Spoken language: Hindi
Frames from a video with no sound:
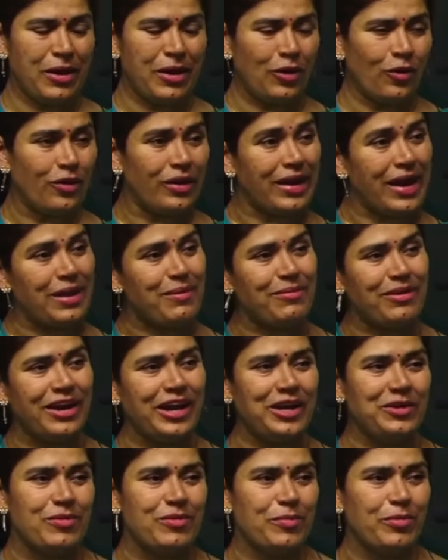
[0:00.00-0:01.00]
मानो लाइम
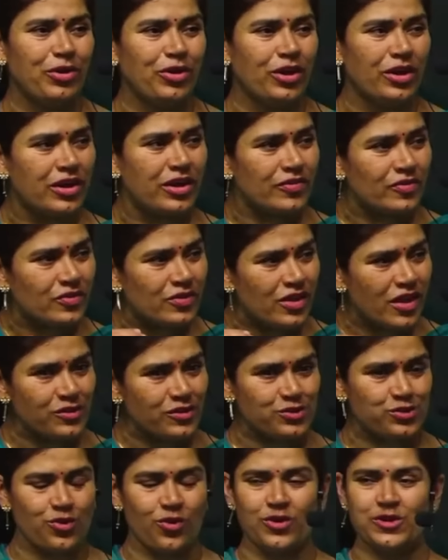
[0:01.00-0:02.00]
लाइट में बन गई कितने
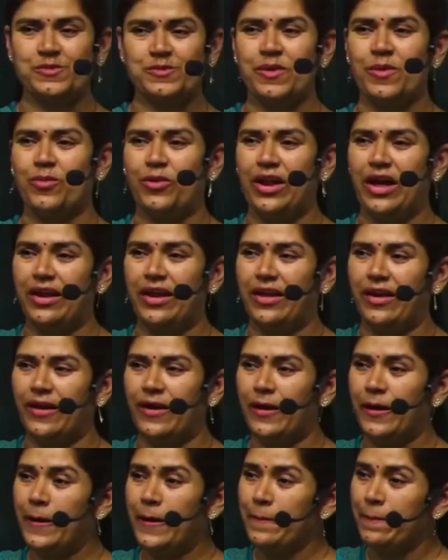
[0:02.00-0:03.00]
शोज़ में बुला लिया
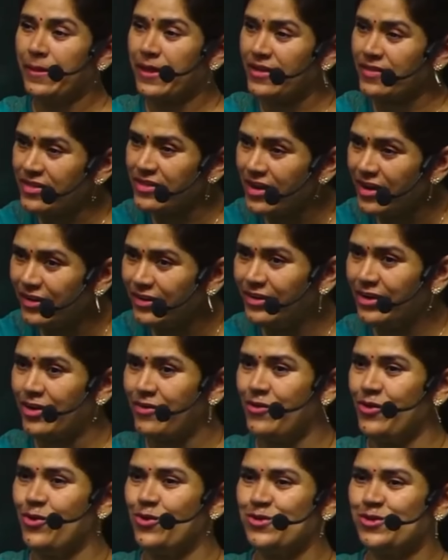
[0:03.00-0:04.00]
कितने
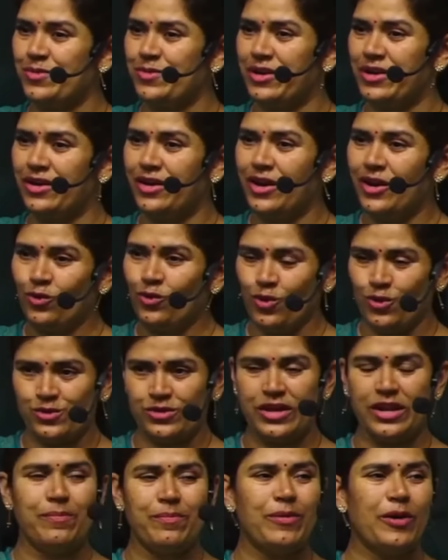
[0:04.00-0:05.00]
इंटरव्यूज़ में तो उसके
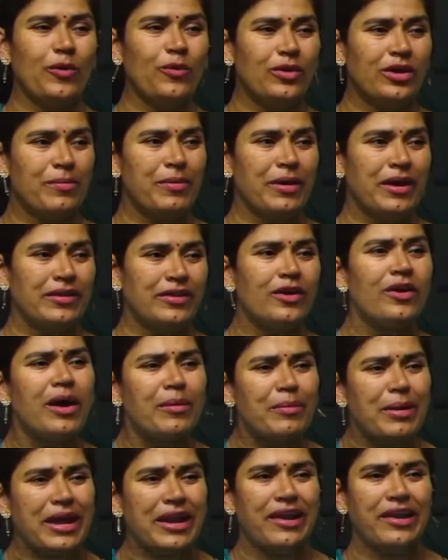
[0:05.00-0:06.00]
लिए प्राउड की बात है
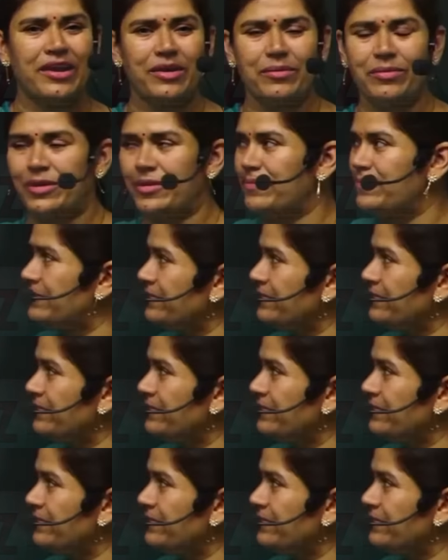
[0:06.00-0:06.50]
हमारे लिए भी